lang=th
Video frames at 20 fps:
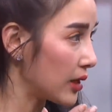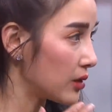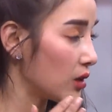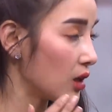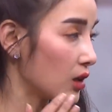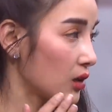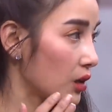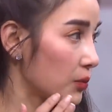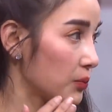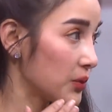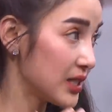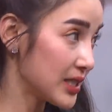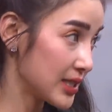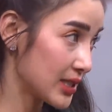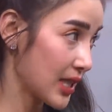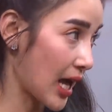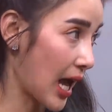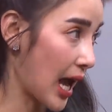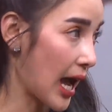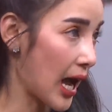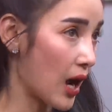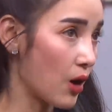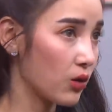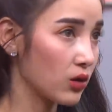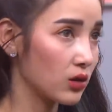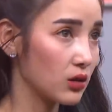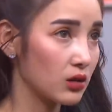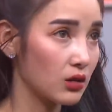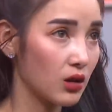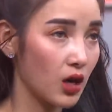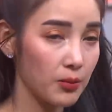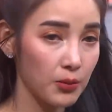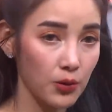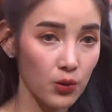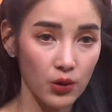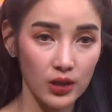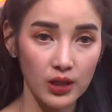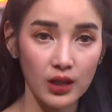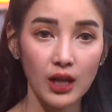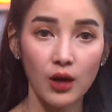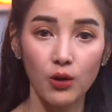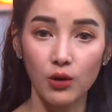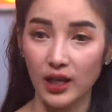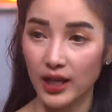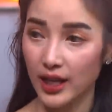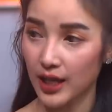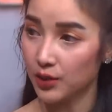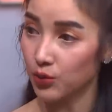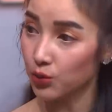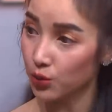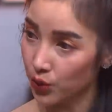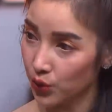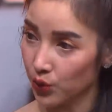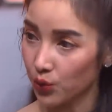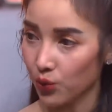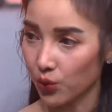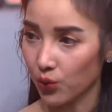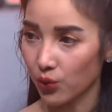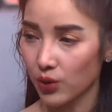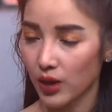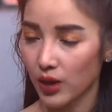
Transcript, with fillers: แล้วก็พี่สาวแล้วก็ครอบครัวที่เราเลี้ยงดูอยู่